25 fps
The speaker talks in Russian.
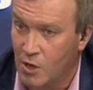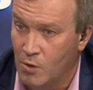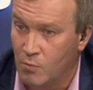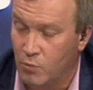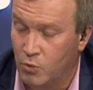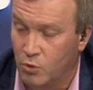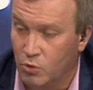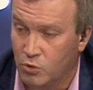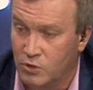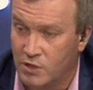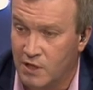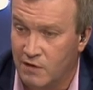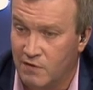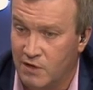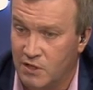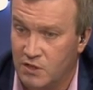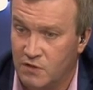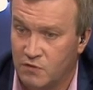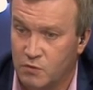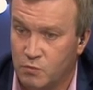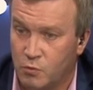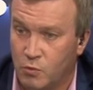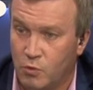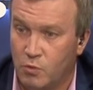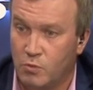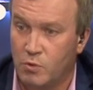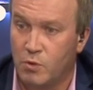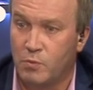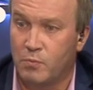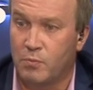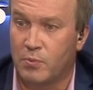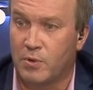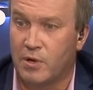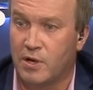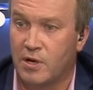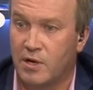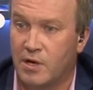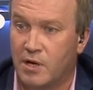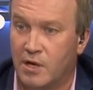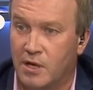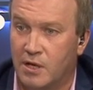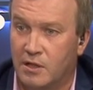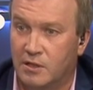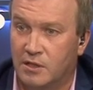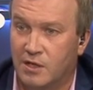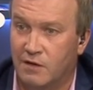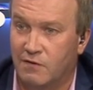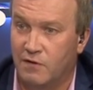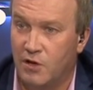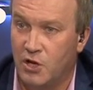Плюс давайте вспомним про
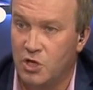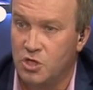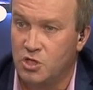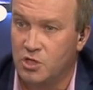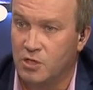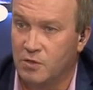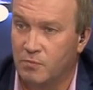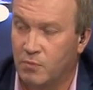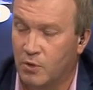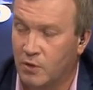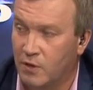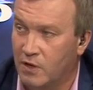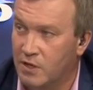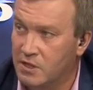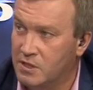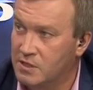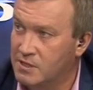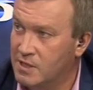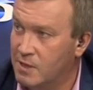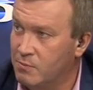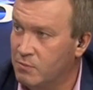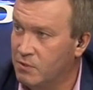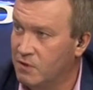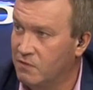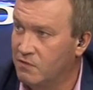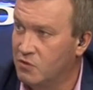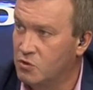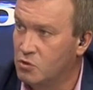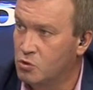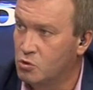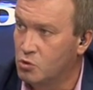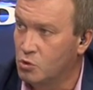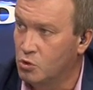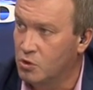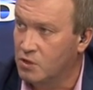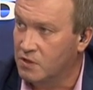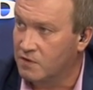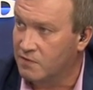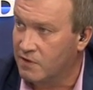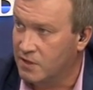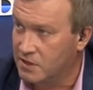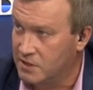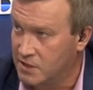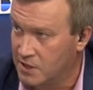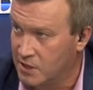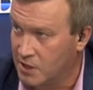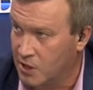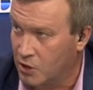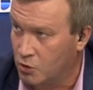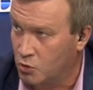товарищей и про эти самые инвестиционные
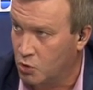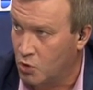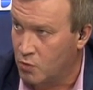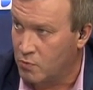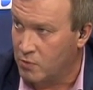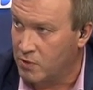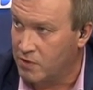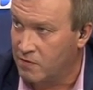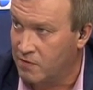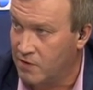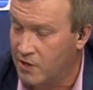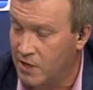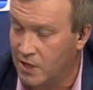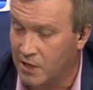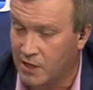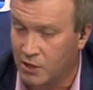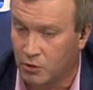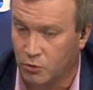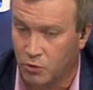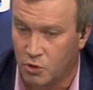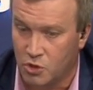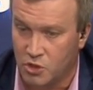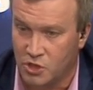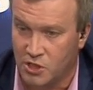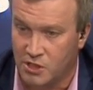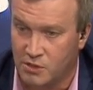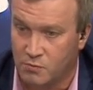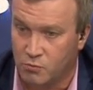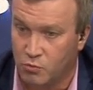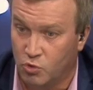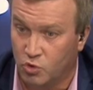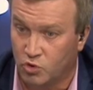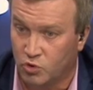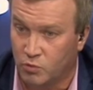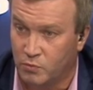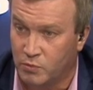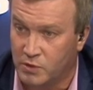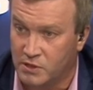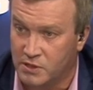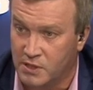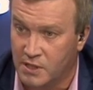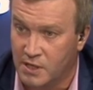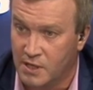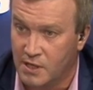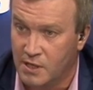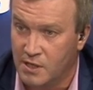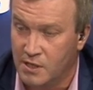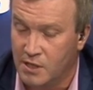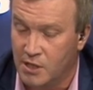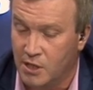квартиры, о которых мы говорили, которые сейчас, может быть,
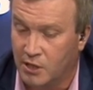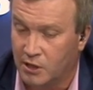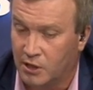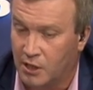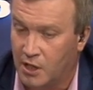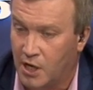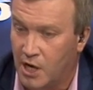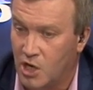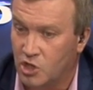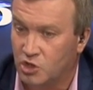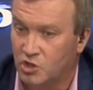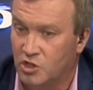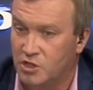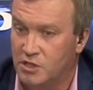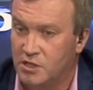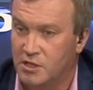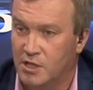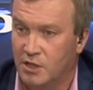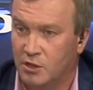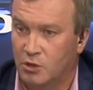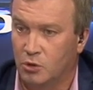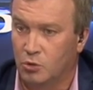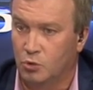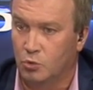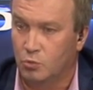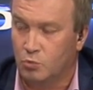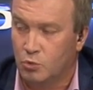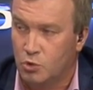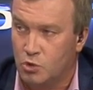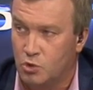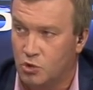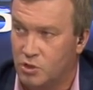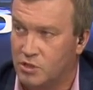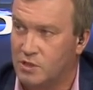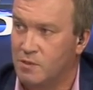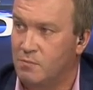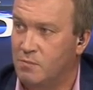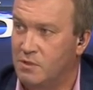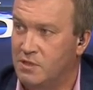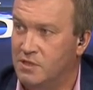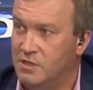некоторые, конечно, сидят и думают, что с ними